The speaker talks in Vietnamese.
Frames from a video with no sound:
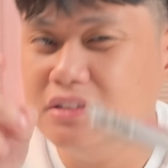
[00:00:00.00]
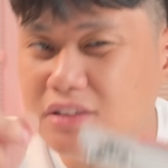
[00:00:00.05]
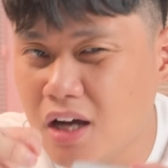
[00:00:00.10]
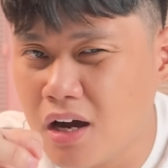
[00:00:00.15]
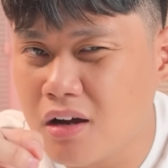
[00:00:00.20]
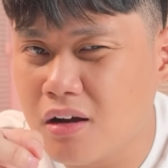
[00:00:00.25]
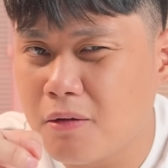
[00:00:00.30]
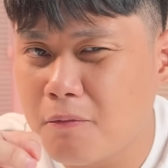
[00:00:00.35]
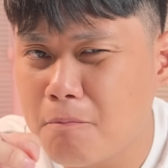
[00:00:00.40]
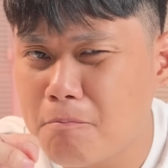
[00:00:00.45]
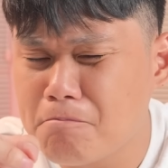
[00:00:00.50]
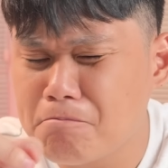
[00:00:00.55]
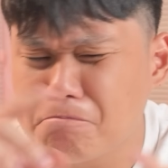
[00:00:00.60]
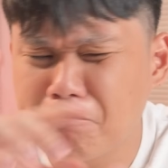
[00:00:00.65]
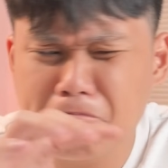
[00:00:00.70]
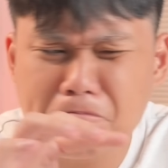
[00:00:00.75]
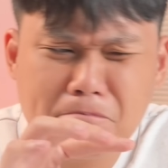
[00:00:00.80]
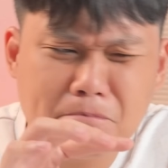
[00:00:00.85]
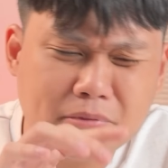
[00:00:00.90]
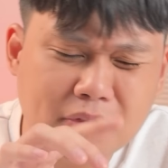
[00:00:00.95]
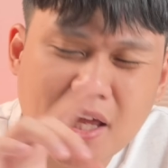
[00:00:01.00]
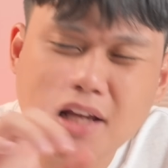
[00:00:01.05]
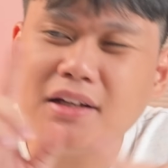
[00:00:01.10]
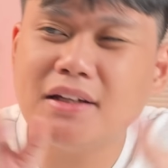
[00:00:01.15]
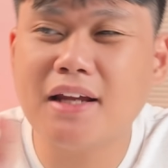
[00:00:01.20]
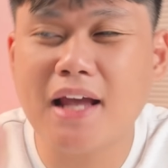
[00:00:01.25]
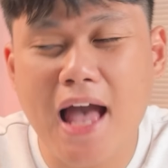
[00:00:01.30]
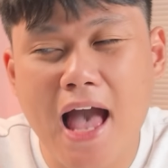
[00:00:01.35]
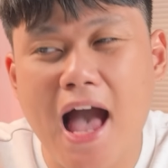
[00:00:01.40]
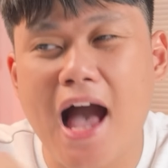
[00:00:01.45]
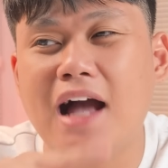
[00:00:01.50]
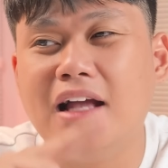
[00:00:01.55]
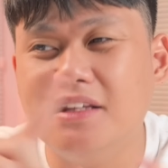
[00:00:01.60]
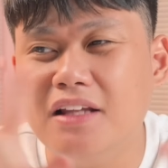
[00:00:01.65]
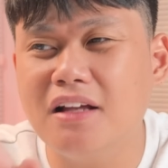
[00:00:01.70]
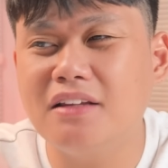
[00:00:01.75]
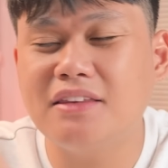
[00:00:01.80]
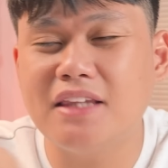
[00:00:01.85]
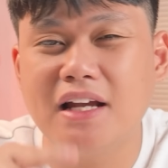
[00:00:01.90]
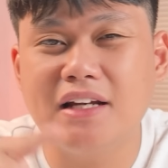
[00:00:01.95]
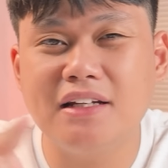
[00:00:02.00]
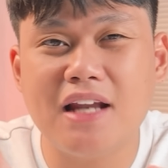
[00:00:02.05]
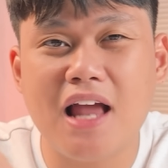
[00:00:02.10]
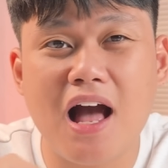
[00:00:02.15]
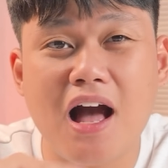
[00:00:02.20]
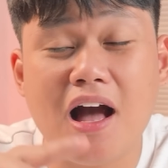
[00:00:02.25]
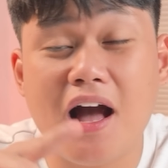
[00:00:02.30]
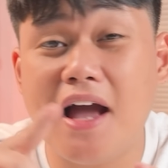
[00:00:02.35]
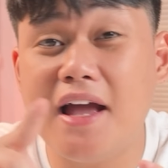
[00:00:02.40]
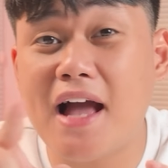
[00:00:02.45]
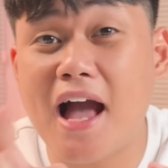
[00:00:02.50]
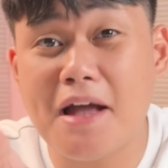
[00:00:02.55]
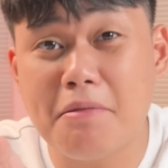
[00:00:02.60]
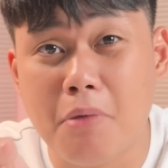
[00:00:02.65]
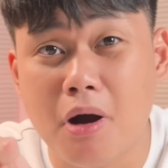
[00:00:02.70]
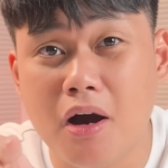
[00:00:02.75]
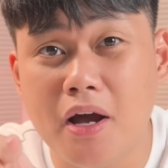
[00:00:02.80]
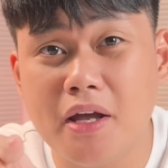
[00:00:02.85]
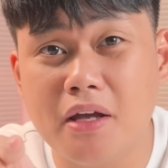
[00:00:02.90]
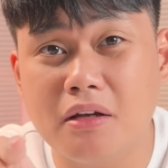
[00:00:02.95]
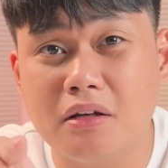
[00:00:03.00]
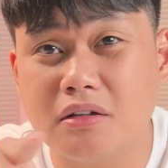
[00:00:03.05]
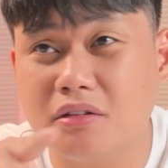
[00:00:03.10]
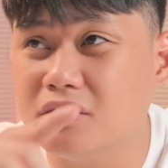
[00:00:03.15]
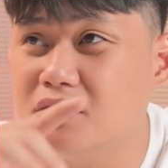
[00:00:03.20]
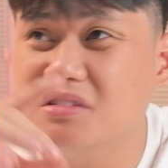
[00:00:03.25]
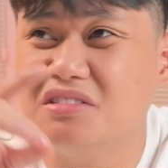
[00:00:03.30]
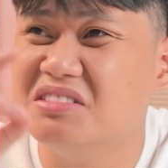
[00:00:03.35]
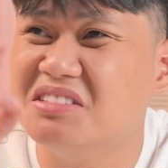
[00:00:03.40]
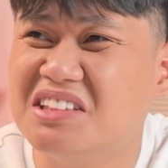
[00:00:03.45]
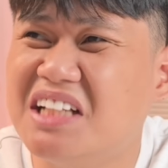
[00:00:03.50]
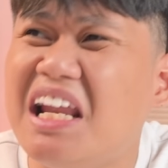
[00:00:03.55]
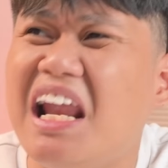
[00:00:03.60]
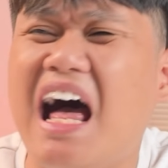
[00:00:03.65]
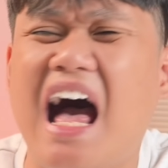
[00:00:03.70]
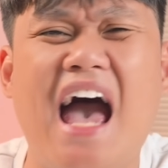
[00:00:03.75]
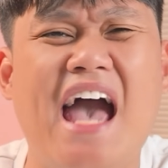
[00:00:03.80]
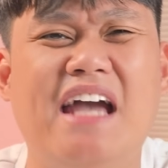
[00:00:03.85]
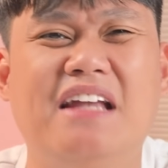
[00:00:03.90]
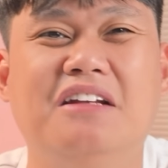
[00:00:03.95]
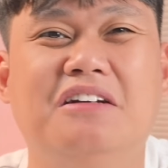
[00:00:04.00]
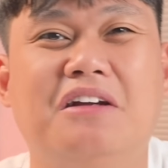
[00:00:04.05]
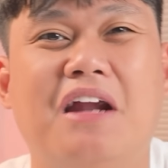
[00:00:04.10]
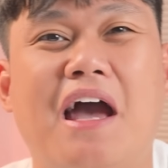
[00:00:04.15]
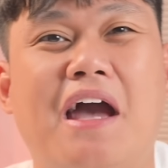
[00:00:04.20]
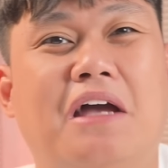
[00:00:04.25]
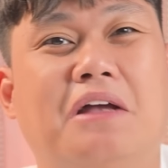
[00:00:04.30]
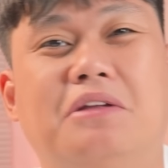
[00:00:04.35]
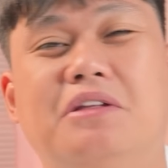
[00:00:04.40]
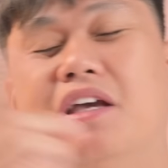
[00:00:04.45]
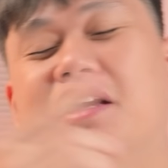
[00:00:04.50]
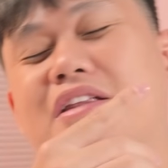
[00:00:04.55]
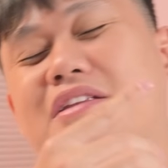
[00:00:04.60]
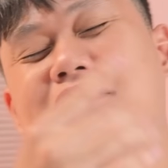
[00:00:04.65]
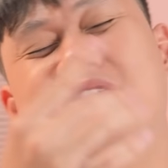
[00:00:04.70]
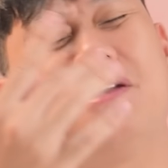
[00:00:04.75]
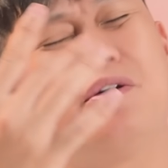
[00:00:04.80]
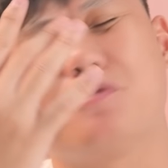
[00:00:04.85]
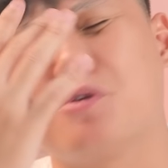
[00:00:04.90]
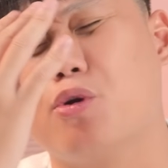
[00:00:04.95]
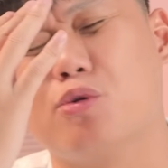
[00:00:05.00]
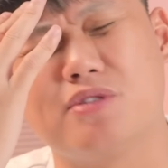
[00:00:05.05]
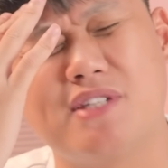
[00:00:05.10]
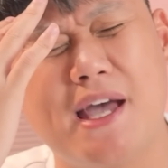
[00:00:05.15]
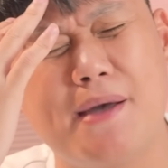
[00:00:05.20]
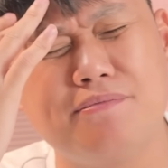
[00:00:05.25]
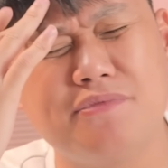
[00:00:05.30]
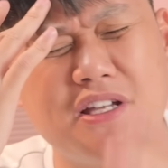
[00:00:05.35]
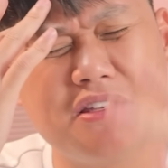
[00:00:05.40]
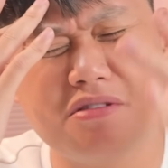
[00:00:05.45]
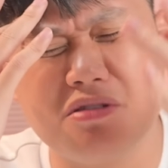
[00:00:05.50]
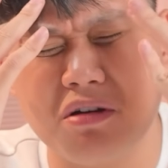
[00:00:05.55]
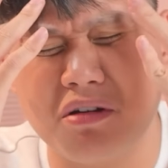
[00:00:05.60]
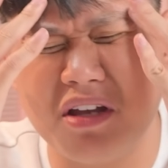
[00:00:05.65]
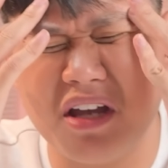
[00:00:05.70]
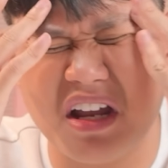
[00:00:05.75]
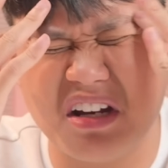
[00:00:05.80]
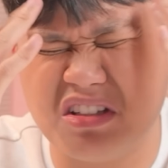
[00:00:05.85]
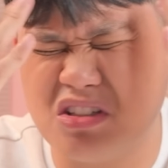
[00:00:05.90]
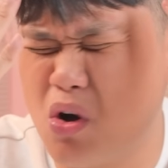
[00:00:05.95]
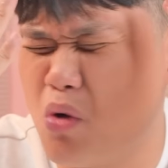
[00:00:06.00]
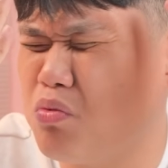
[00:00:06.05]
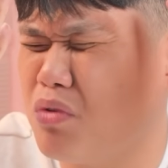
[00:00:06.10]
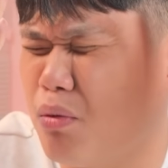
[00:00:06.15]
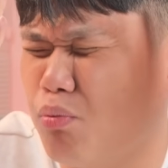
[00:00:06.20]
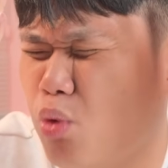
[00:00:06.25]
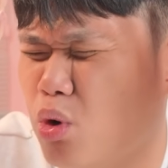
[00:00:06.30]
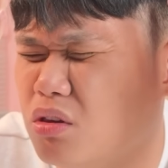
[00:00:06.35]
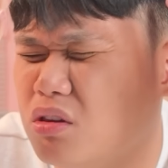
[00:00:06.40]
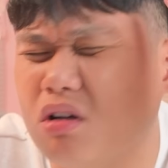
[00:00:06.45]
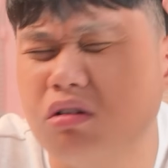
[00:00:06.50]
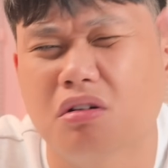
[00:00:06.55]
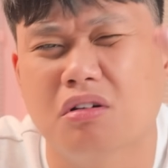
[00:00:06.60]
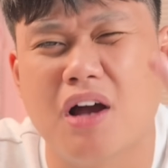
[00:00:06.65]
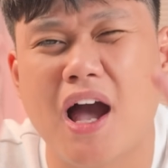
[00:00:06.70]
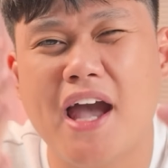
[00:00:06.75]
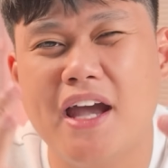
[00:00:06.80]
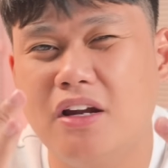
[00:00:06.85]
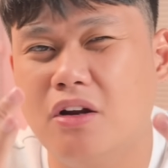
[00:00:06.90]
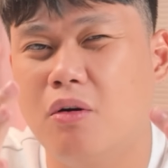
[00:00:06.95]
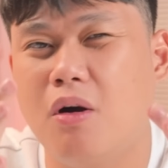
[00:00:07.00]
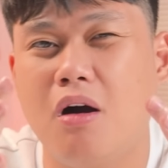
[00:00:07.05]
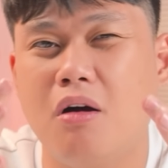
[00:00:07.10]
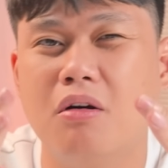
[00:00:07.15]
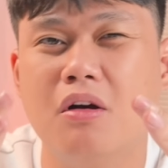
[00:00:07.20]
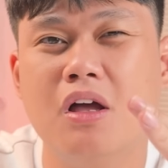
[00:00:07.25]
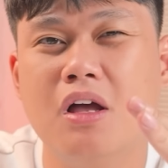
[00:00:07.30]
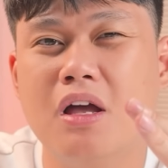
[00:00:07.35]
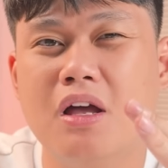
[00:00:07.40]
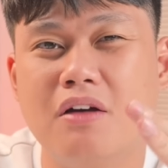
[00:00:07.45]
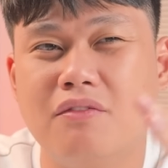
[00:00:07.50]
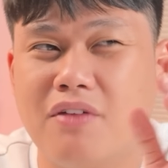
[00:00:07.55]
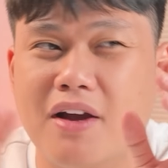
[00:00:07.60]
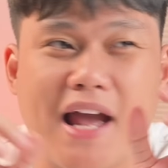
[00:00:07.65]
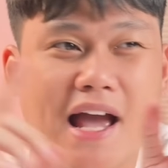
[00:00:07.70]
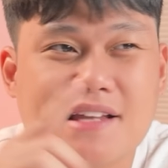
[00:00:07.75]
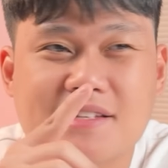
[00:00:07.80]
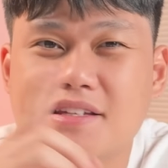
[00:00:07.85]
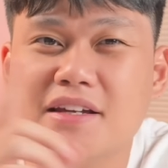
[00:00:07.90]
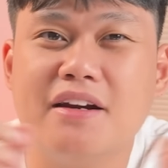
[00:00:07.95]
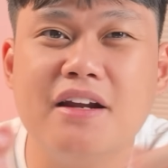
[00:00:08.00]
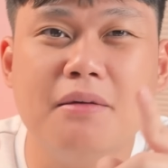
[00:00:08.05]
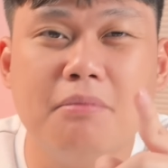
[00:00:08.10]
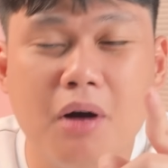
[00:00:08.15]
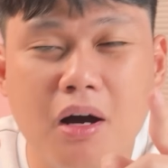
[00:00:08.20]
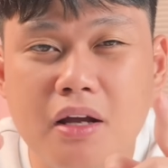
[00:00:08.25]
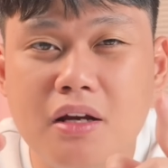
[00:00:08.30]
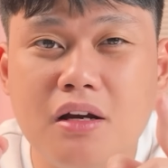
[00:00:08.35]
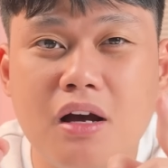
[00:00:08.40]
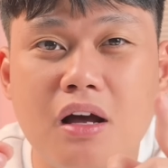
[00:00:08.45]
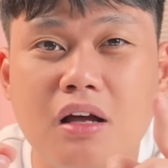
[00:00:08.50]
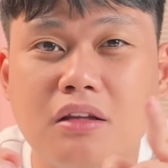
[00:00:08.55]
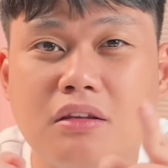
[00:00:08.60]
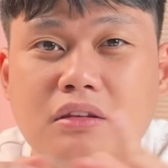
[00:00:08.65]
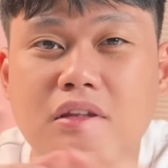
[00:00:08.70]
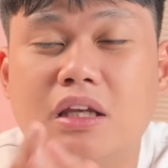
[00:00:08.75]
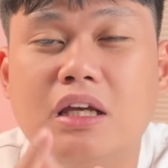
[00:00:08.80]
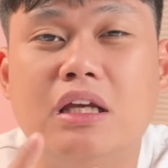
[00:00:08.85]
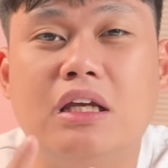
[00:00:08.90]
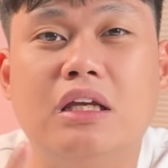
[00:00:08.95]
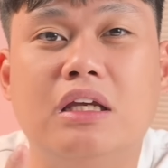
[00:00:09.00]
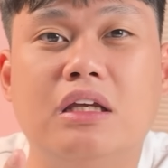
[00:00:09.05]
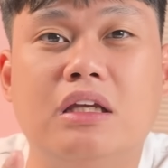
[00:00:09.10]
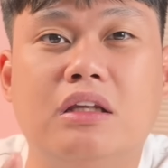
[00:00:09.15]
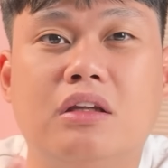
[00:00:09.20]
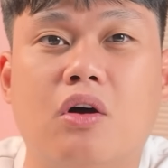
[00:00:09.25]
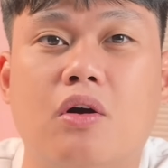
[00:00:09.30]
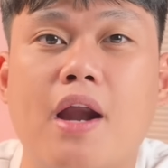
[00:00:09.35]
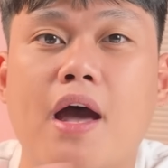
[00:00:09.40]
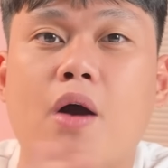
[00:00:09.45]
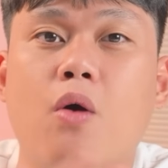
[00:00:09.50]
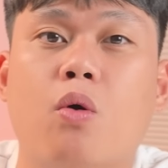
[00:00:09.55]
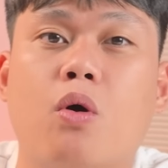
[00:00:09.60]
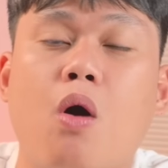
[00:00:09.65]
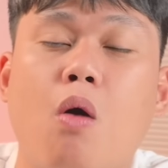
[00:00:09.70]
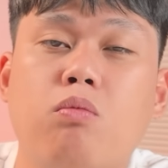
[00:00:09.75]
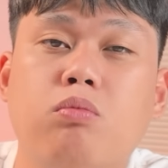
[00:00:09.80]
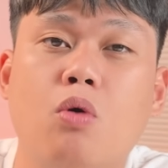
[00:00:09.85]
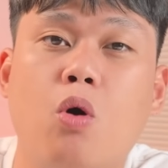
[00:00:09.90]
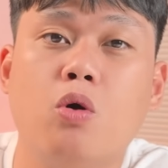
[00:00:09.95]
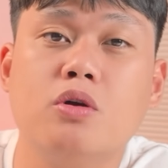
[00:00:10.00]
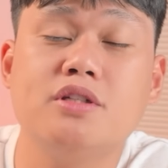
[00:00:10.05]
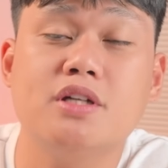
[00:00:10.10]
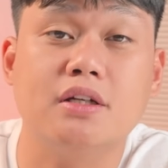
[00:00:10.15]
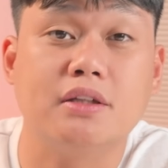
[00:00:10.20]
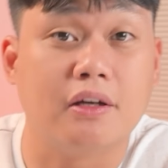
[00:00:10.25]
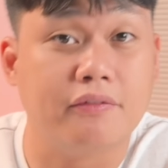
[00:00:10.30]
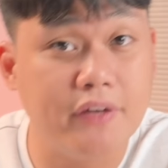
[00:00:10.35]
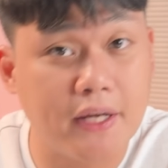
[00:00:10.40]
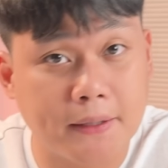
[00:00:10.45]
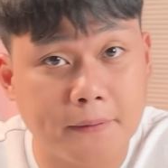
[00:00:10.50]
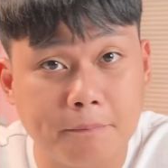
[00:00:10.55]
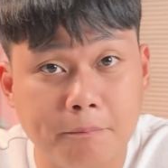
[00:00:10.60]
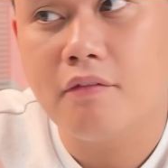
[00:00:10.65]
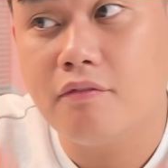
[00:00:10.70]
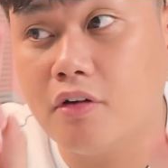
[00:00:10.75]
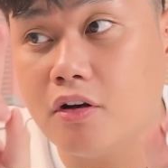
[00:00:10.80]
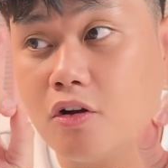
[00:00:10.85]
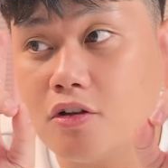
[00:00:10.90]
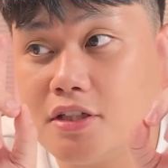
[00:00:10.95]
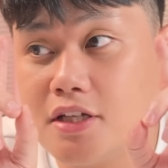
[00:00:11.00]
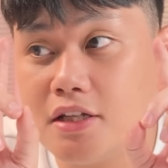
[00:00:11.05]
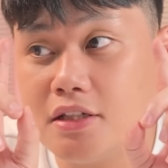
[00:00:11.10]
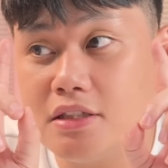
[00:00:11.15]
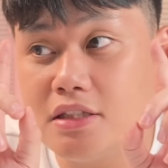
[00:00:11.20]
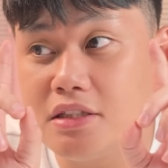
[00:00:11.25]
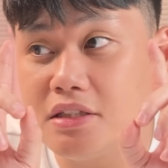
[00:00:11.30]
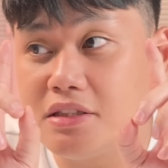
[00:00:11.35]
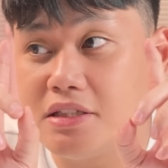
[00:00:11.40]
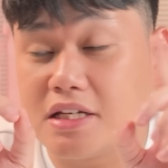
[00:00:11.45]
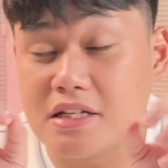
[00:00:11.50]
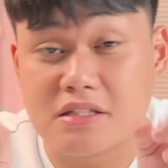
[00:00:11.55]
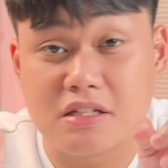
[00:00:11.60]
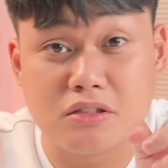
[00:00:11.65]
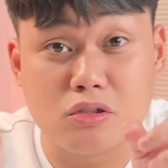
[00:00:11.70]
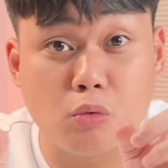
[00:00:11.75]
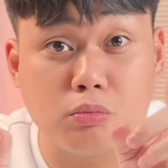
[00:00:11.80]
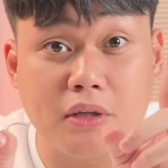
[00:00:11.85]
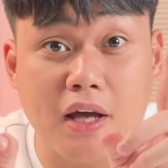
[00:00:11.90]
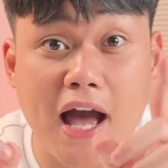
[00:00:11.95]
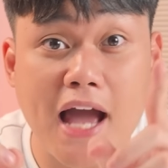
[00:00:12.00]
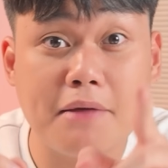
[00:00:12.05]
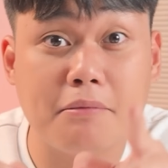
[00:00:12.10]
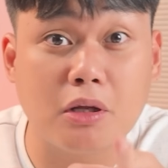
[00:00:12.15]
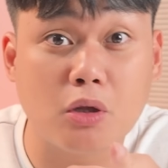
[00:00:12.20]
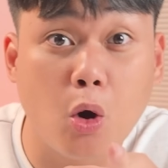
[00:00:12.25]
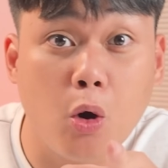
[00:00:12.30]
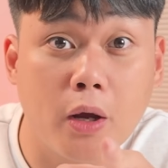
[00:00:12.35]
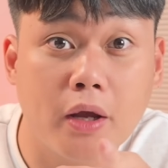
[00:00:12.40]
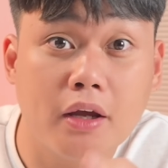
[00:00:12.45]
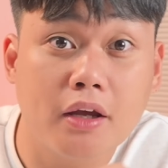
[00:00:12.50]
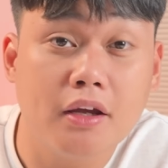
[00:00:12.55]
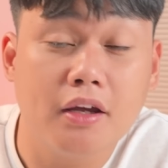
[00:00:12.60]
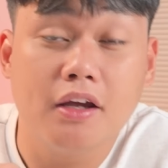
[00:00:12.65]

nhưng tất cả những tính năng AI mới rất là hay như thế này nhìn kiểu xem trên sự kiện trông là muốn thử ngay đúng không và cả series mới nữa thì nó đều không hỗ trợ tiếng Việt và nó sẽ chỉ sử dụng tiếng Anh mà thôi.